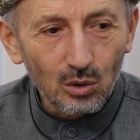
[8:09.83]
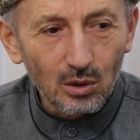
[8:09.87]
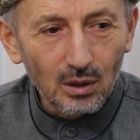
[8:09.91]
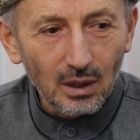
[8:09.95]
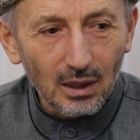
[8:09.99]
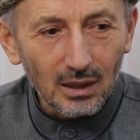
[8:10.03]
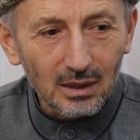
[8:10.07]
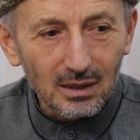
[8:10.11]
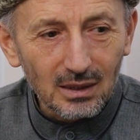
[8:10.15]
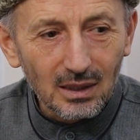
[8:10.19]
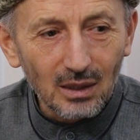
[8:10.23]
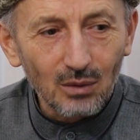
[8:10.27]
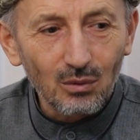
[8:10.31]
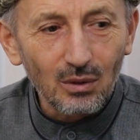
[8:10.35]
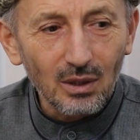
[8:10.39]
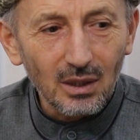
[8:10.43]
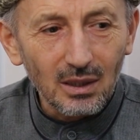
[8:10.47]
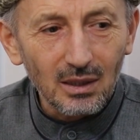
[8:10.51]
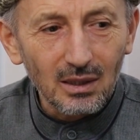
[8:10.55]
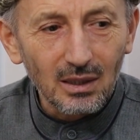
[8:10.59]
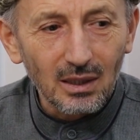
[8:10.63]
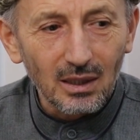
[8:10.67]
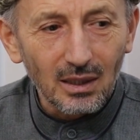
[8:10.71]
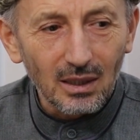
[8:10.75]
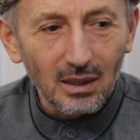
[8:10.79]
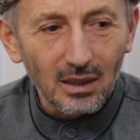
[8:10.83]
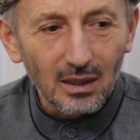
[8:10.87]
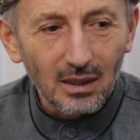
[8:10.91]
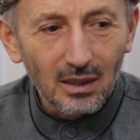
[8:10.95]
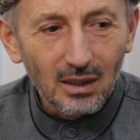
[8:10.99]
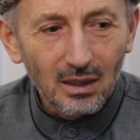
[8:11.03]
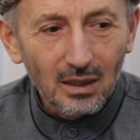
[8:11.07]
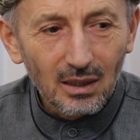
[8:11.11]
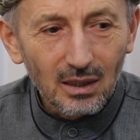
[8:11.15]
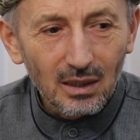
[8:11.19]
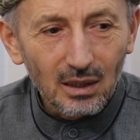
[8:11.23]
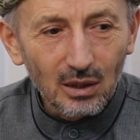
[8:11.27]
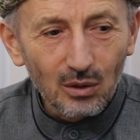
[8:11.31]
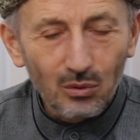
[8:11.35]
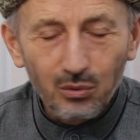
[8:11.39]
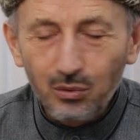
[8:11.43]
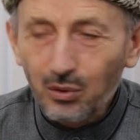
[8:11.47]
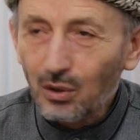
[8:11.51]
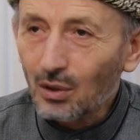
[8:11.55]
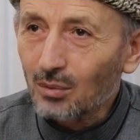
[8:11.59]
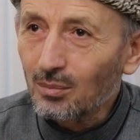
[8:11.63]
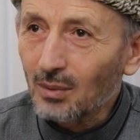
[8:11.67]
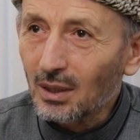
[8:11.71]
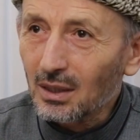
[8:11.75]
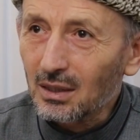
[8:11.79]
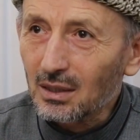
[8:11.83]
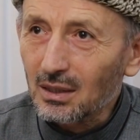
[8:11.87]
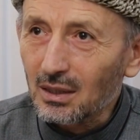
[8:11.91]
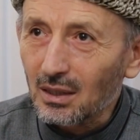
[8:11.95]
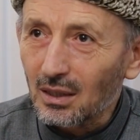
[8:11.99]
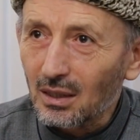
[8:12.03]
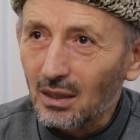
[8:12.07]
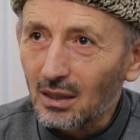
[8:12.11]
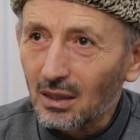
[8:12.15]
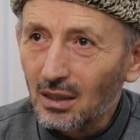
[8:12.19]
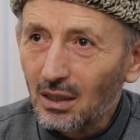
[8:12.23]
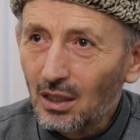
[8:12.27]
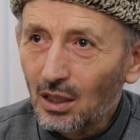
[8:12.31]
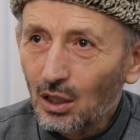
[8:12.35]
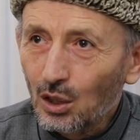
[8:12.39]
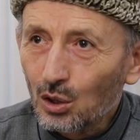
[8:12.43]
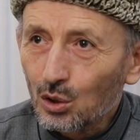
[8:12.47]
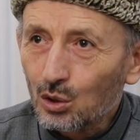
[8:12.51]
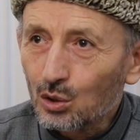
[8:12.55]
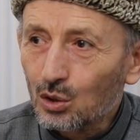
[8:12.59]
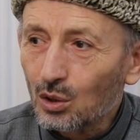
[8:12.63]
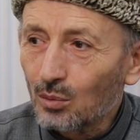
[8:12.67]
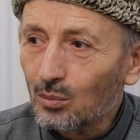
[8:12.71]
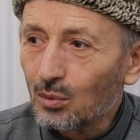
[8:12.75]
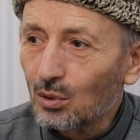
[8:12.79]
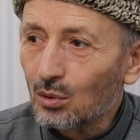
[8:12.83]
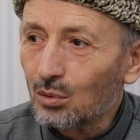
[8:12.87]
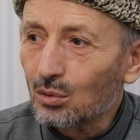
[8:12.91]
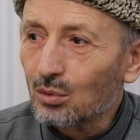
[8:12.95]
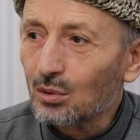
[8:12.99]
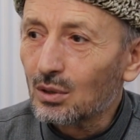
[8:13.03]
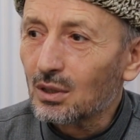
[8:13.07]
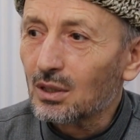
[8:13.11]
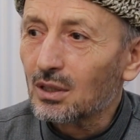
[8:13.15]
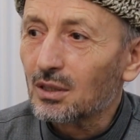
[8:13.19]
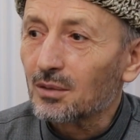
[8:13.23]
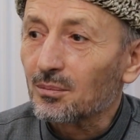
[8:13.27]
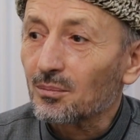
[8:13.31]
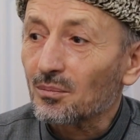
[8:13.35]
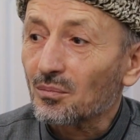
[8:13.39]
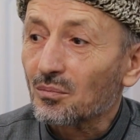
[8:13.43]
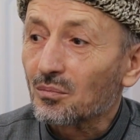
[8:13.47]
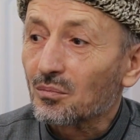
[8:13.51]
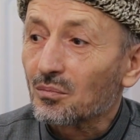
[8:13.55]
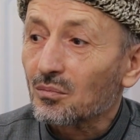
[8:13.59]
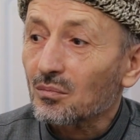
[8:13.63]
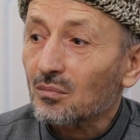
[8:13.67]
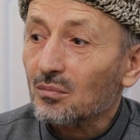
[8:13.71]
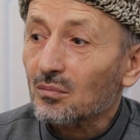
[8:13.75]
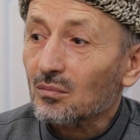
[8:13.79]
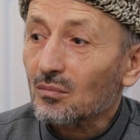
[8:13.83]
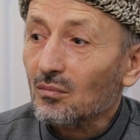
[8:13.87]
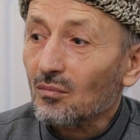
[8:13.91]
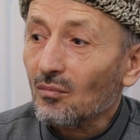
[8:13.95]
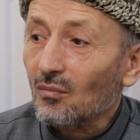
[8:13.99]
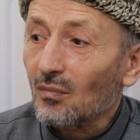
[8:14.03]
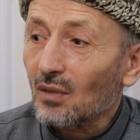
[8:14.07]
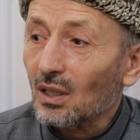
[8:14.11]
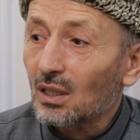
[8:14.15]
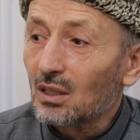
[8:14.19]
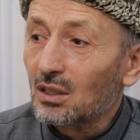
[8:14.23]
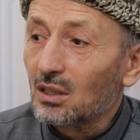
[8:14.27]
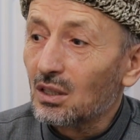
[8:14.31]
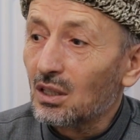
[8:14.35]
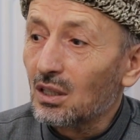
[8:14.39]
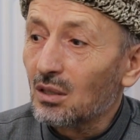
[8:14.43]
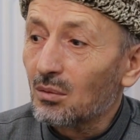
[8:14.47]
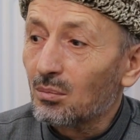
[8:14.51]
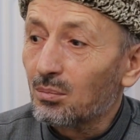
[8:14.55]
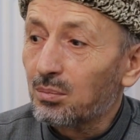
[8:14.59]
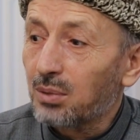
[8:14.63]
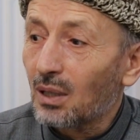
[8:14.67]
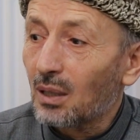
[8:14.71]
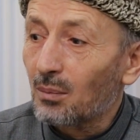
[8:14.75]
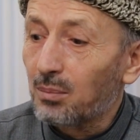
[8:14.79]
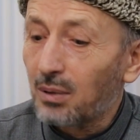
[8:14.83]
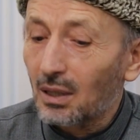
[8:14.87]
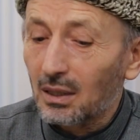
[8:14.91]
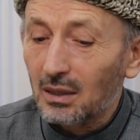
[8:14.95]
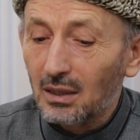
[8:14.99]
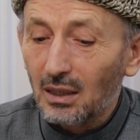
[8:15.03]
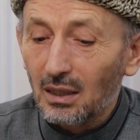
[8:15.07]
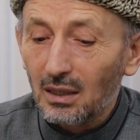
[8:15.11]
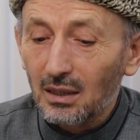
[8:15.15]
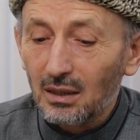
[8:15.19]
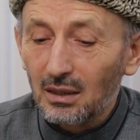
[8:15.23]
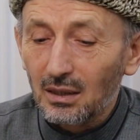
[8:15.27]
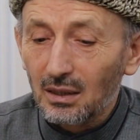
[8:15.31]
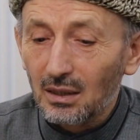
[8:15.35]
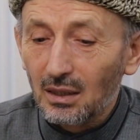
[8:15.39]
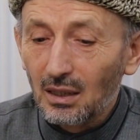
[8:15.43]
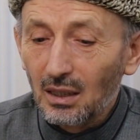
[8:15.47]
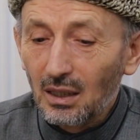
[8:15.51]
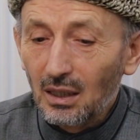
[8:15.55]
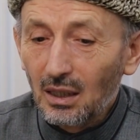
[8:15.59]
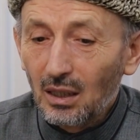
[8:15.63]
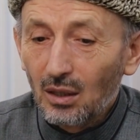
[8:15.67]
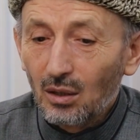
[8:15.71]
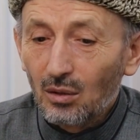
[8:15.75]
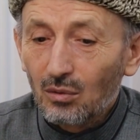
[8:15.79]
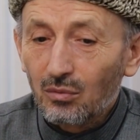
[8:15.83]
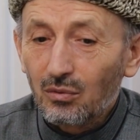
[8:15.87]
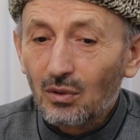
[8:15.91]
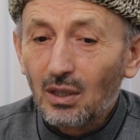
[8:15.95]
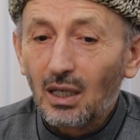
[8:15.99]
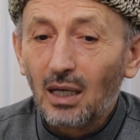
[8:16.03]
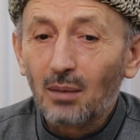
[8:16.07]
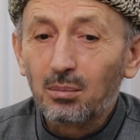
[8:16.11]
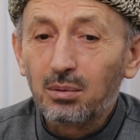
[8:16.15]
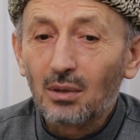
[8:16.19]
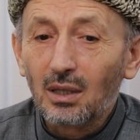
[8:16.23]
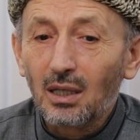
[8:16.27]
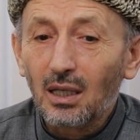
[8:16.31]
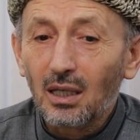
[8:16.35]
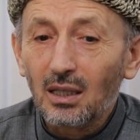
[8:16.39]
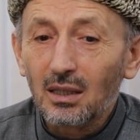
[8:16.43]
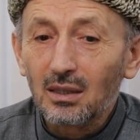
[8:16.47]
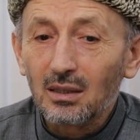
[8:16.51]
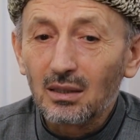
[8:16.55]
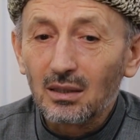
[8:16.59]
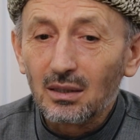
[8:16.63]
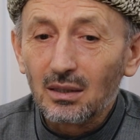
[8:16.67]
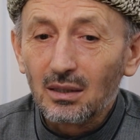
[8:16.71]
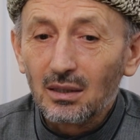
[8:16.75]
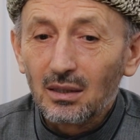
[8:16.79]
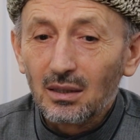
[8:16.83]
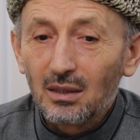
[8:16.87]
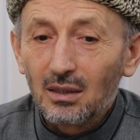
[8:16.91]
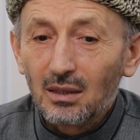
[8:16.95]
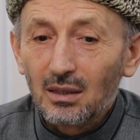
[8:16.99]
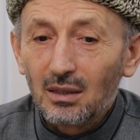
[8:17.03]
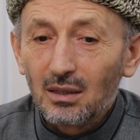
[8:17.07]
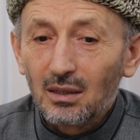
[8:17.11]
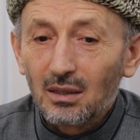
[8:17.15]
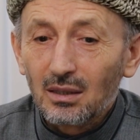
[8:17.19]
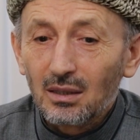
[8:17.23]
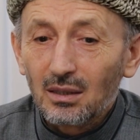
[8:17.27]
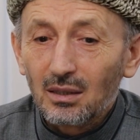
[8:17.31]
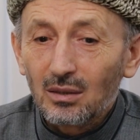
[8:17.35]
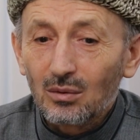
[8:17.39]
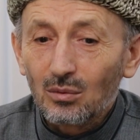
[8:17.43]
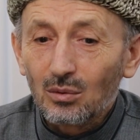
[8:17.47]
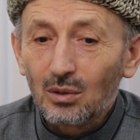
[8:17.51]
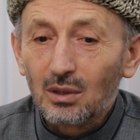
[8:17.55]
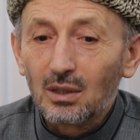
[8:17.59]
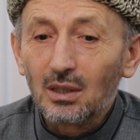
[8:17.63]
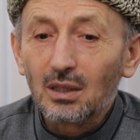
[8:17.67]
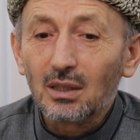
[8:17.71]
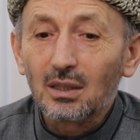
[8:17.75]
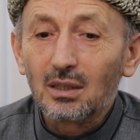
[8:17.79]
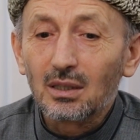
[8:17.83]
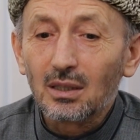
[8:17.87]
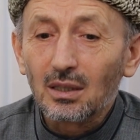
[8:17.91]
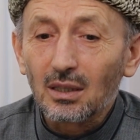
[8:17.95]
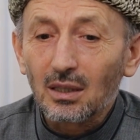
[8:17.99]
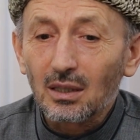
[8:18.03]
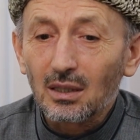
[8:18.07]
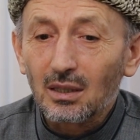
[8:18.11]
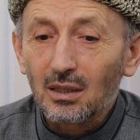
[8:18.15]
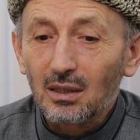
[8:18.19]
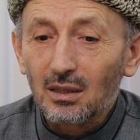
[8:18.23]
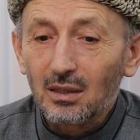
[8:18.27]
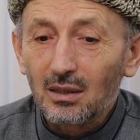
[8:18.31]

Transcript: достоверная информация, чтобы люди не попадали в капкан вот этих